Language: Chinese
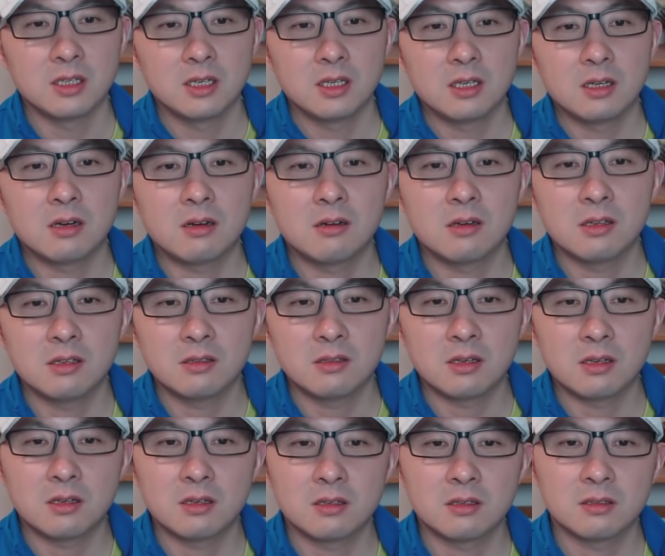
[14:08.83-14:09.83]
二零
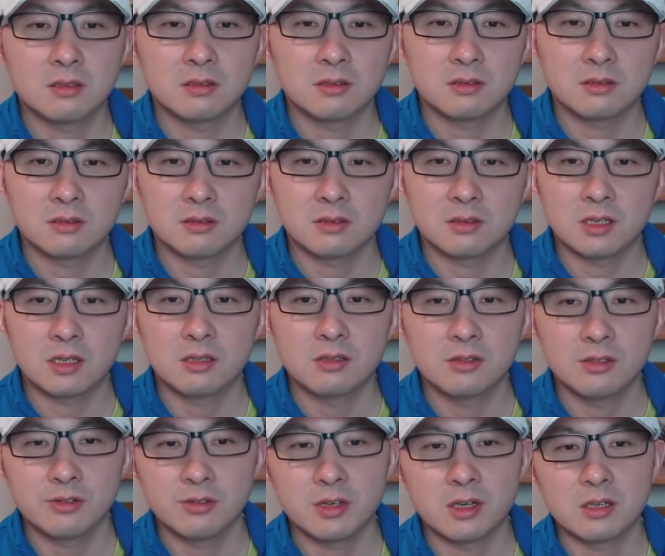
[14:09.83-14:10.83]
呃，然后
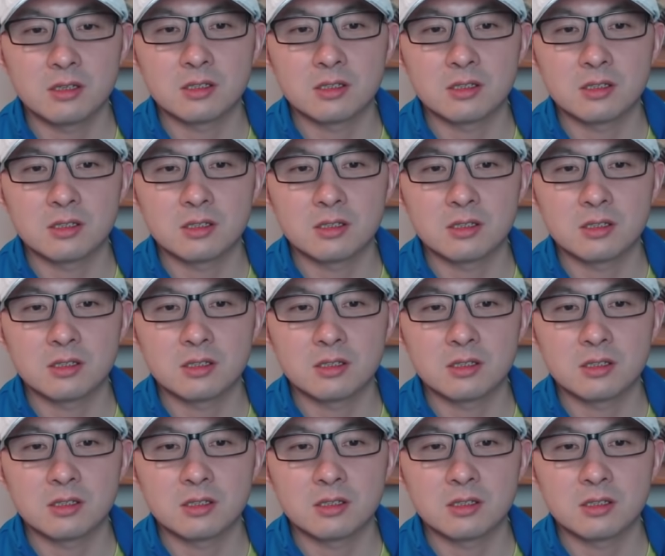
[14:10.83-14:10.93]
六月二